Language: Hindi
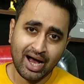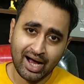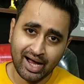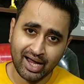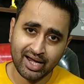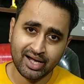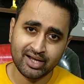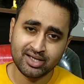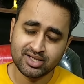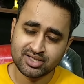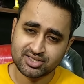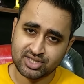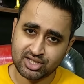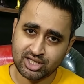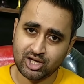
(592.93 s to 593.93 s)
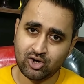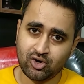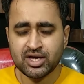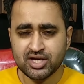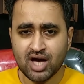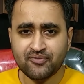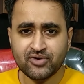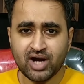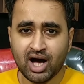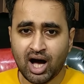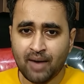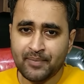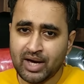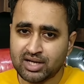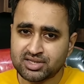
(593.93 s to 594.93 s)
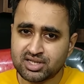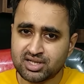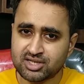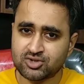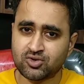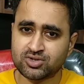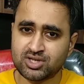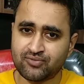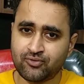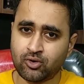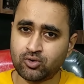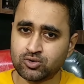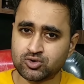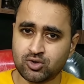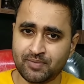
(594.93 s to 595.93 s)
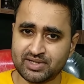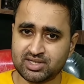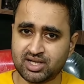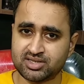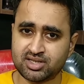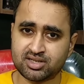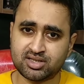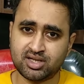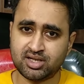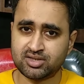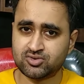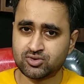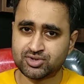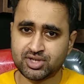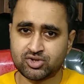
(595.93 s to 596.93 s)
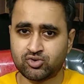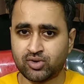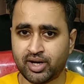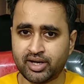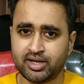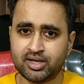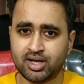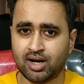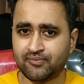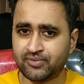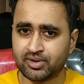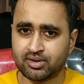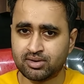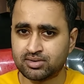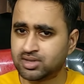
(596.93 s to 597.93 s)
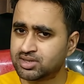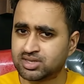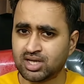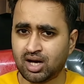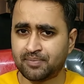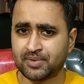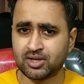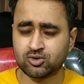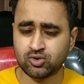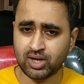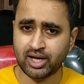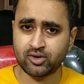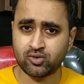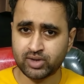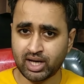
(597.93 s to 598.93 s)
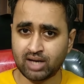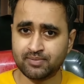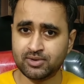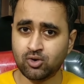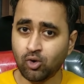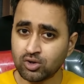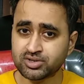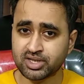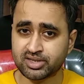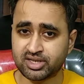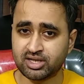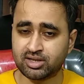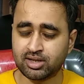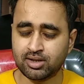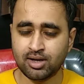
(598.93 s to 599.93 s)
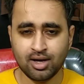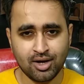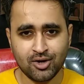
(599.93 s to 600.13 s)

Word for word: हाइड सिक्योर या फिर आप ऐसी नज़रों से फोटोज को बचा सकते हैं जो चतुराई या फिर जिससे आपकी धुलाई कुटाई भी हो सकती थी